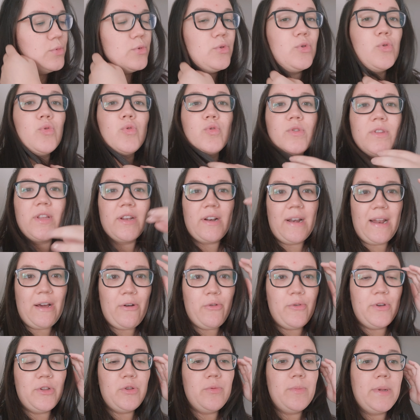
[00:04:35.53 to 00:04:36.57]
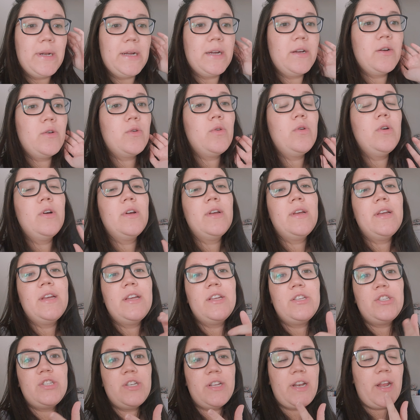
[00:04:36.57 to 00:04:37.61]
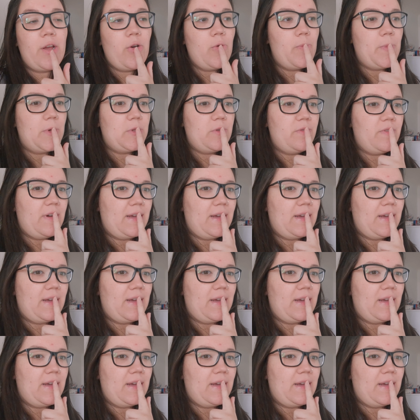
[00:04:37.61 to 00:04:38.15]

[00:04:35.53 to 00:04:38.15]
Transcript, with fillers: do útero o ruído branco. Tirei roupa do